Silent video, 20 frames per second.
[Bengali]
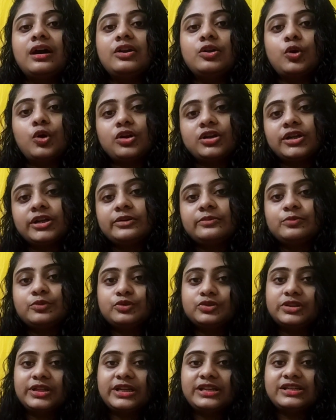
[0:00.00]
নটার
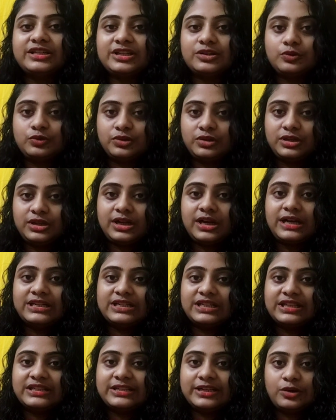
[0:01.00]
মধ্যে যে রোদটা
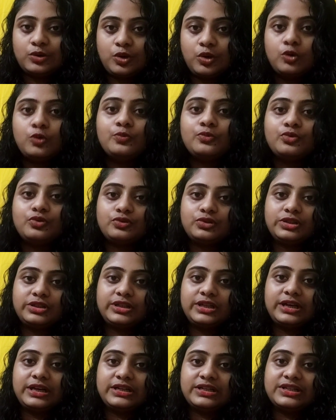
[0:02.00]
আসে যে নরম
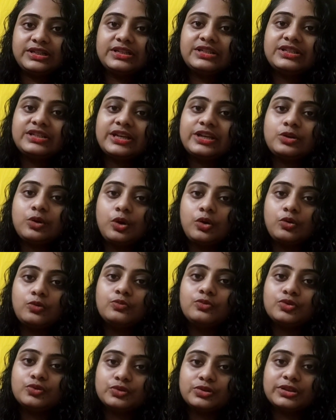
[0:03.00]
রোদটা আসে সেই
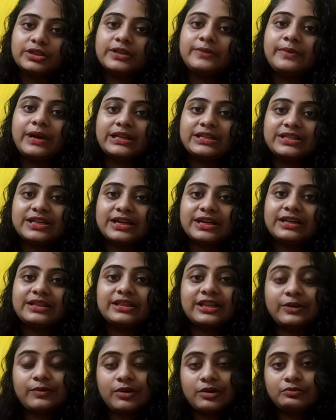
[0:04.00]
নরম রোদে বাচ্চাকে
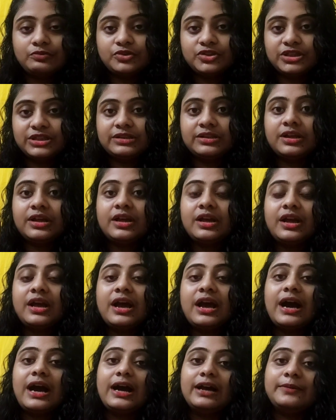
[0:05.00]
দেওয়া উচিত
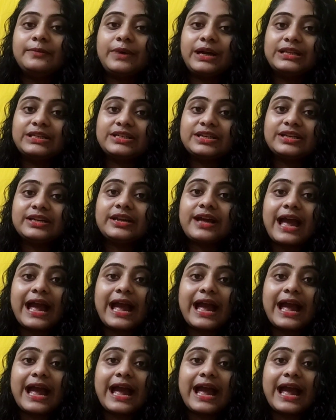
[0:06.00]
আর বাচ্চাকে